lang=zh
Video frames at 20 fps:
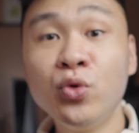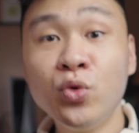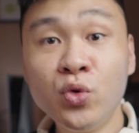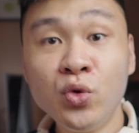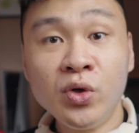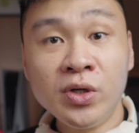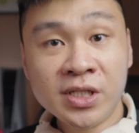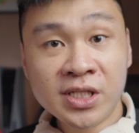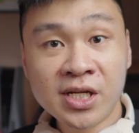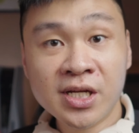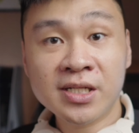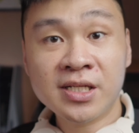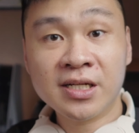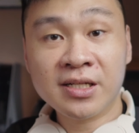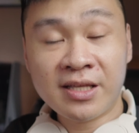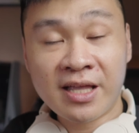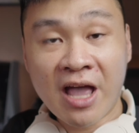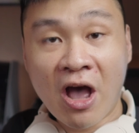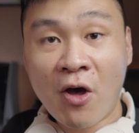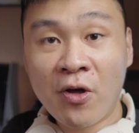预设的
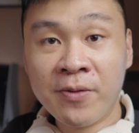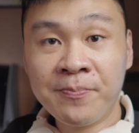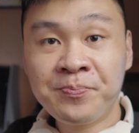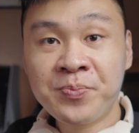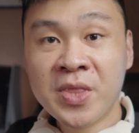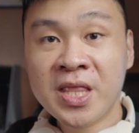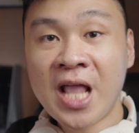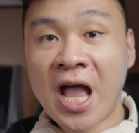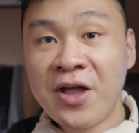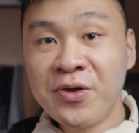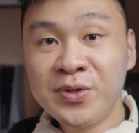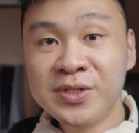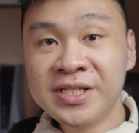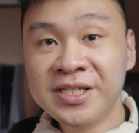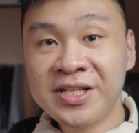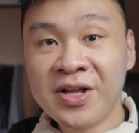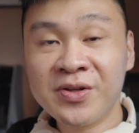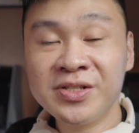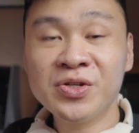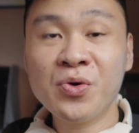调音。它预设
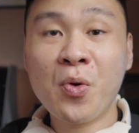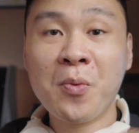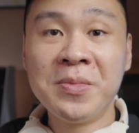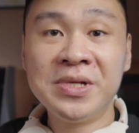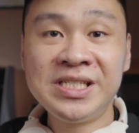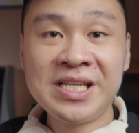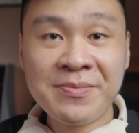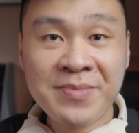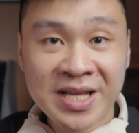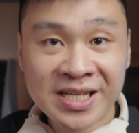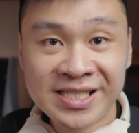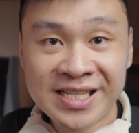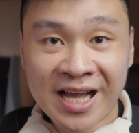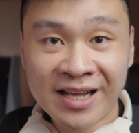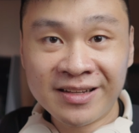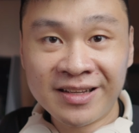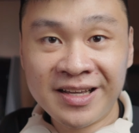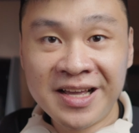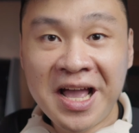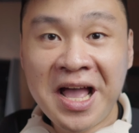调音就是我们前面
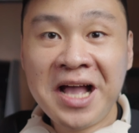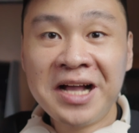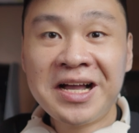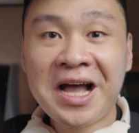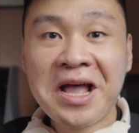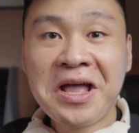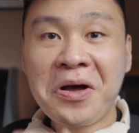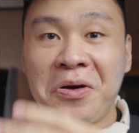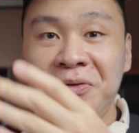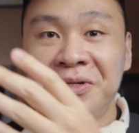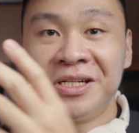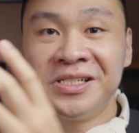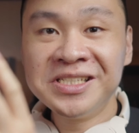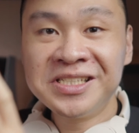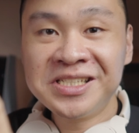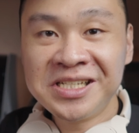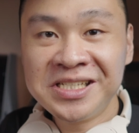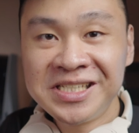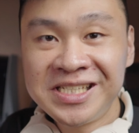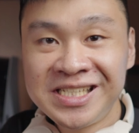讲的，刚要人
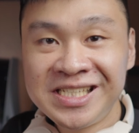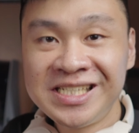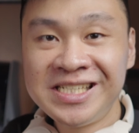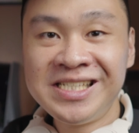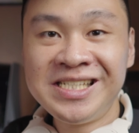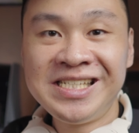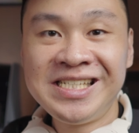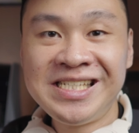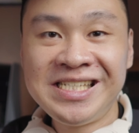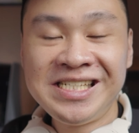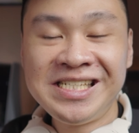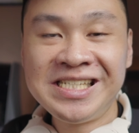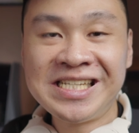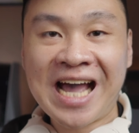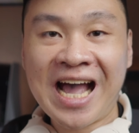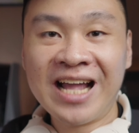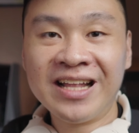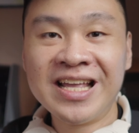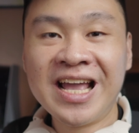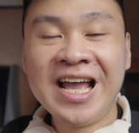声清晰
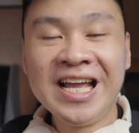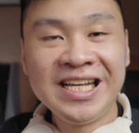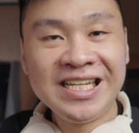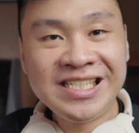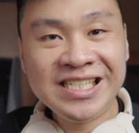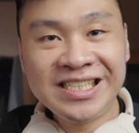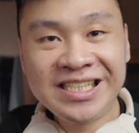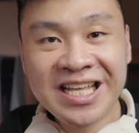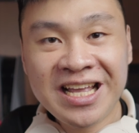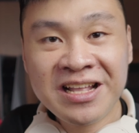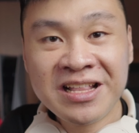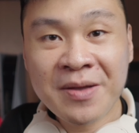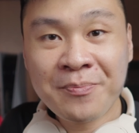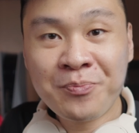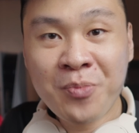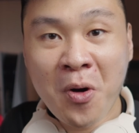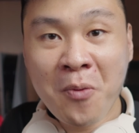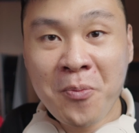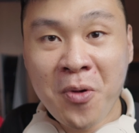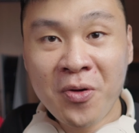感以及低音的
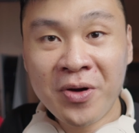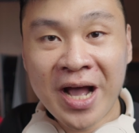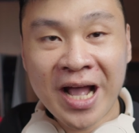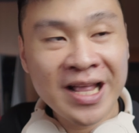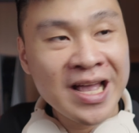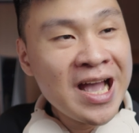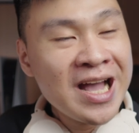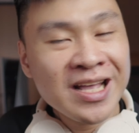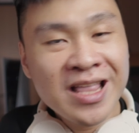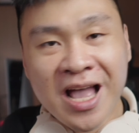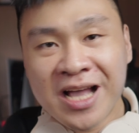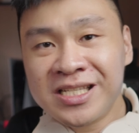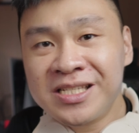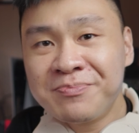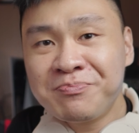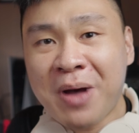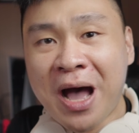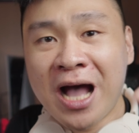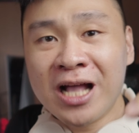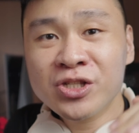蹦蹦感，它是
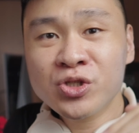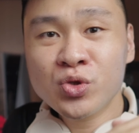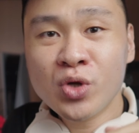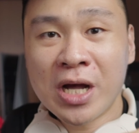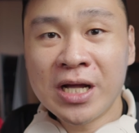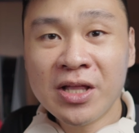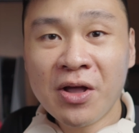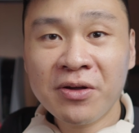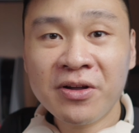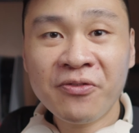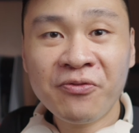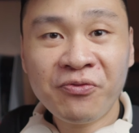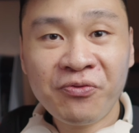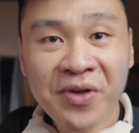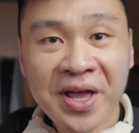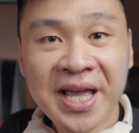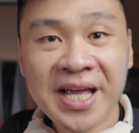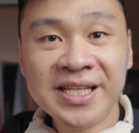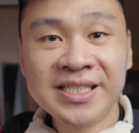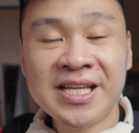把它抓到一个
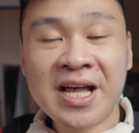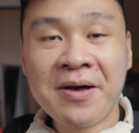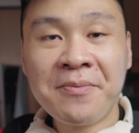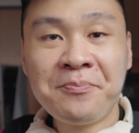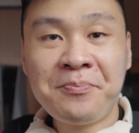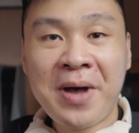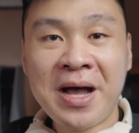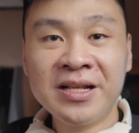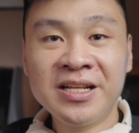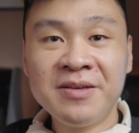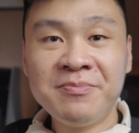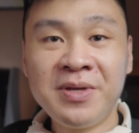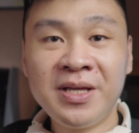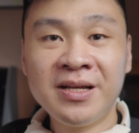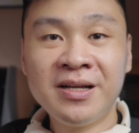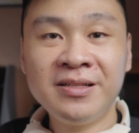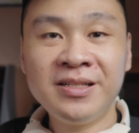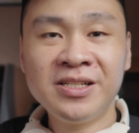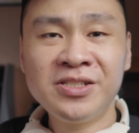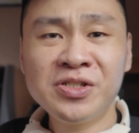非常棒的平
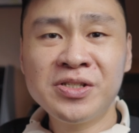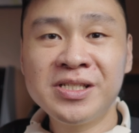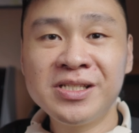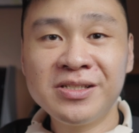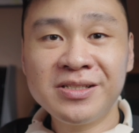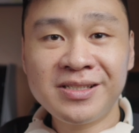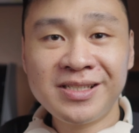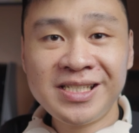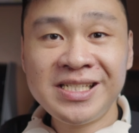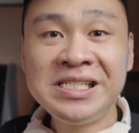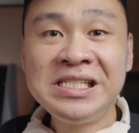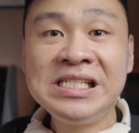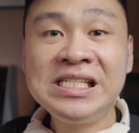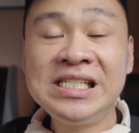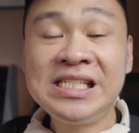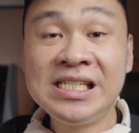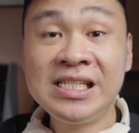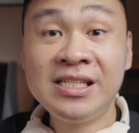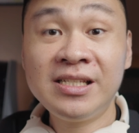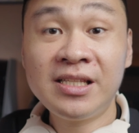衡点，就是精
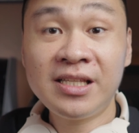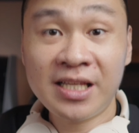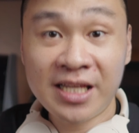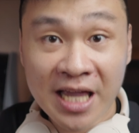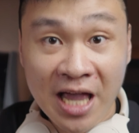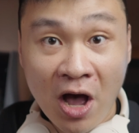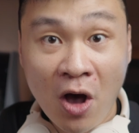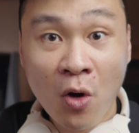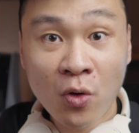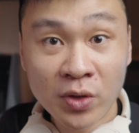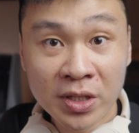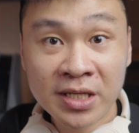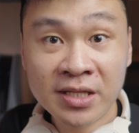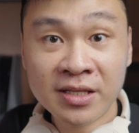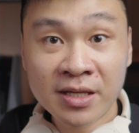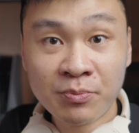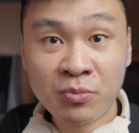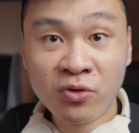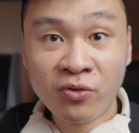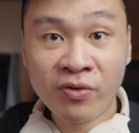心调音
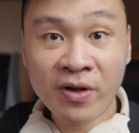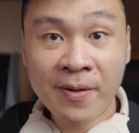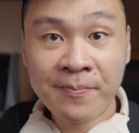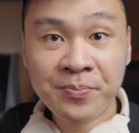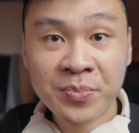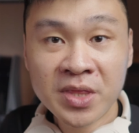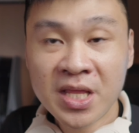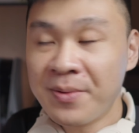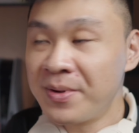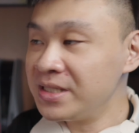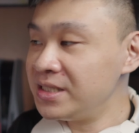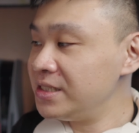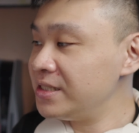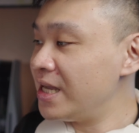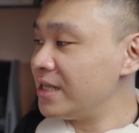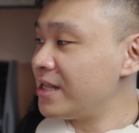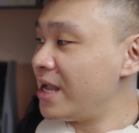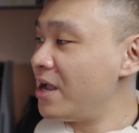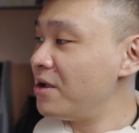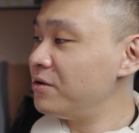的部分。那么其
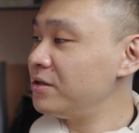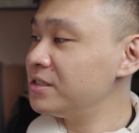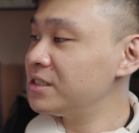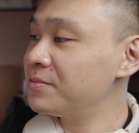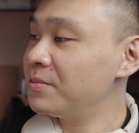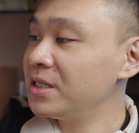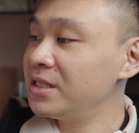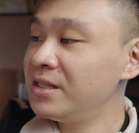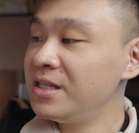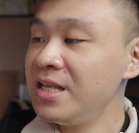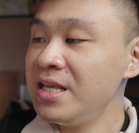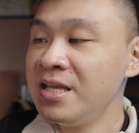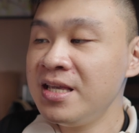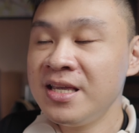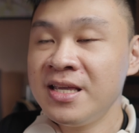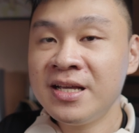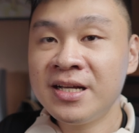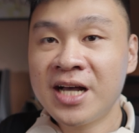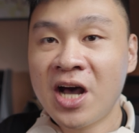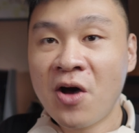他它有一个什么低
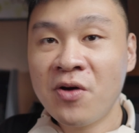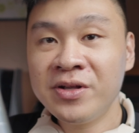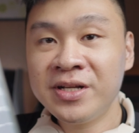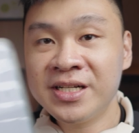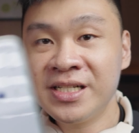音、高音